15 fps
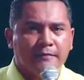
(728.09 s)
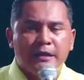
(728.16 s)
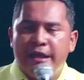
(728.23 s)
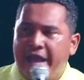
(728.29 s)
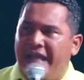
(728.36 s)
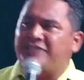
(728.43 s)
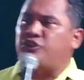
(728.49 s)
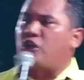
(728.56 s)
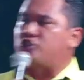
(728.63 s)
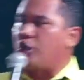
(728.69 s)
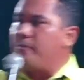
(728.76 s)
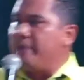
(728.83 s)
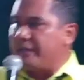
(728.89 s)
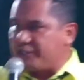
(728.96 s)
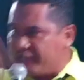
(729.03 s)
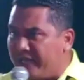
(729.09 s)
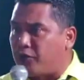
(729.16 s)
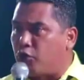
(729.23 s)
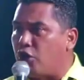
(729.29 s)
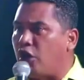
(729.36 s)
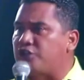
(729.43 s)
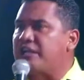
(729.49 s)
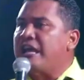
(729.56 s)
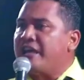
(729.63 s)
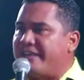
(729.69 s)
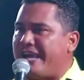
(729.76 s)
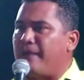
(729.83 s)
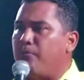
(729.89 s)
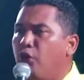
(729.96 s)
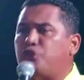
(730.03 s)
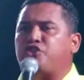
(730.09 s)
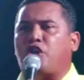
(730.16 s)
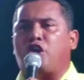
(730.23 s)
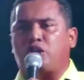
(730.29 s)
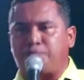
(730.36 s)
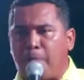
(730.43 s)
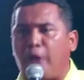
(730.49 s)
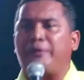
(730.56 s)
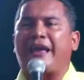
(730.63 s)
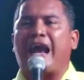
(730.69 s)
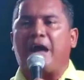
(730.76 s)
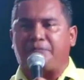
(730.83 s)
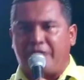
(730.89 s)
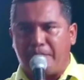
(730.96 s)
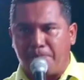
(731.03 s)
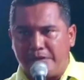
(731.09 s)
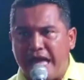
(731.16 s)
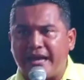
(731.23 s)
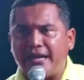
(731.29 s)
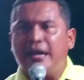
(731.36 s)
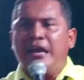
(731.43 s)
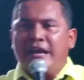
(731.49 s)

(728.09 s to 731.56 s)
Estos son versículos que a muchos los ponen a temblar.